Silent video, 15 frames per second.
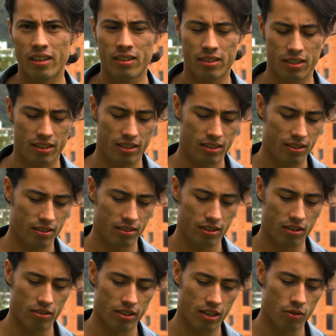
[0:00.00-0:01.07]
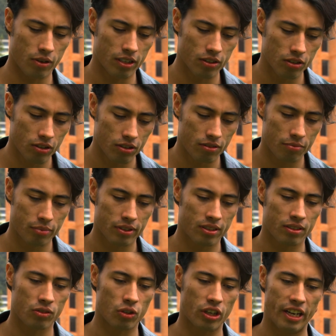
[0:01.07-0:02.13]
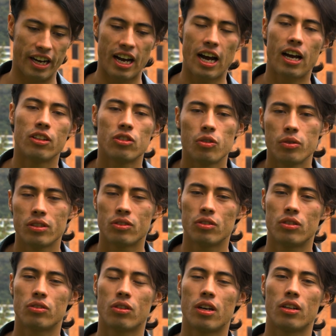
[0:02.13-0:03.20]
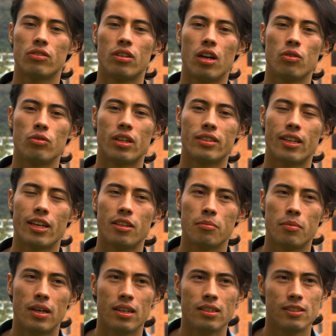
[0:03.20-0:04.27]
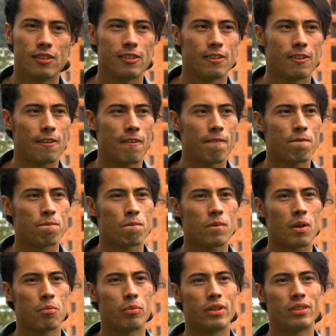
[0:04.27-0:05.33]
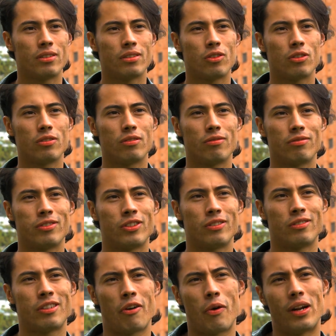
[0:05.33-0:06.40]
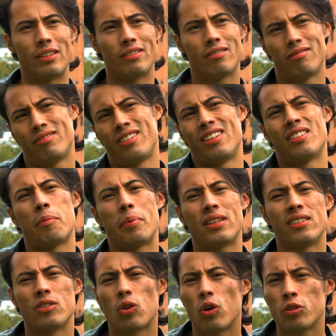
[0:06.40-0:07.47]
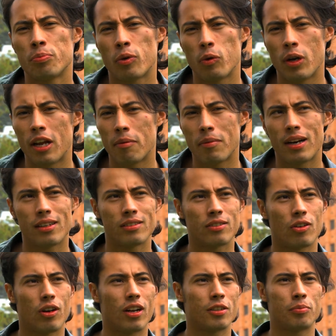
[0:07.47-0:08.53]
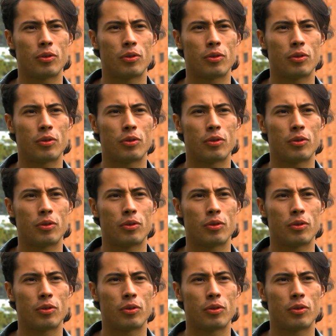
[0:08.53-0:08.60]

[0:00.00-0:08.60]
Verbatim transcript: Eh, creo que cuando pues, estoy creando o estoy tocando en alguna tarima, pues se van, se desaparecen todos los problemas, todas las